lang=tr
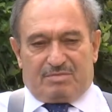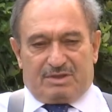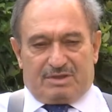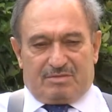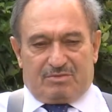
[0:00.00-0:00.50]

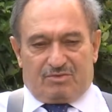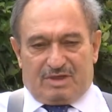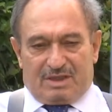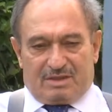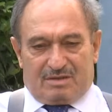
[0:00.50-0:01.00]
Bizim
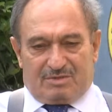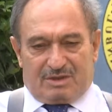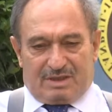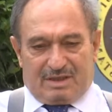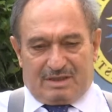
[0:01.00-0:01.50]

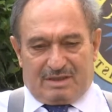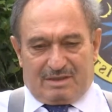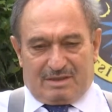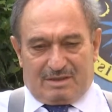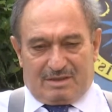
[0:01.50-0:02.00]
üniversitemizde e,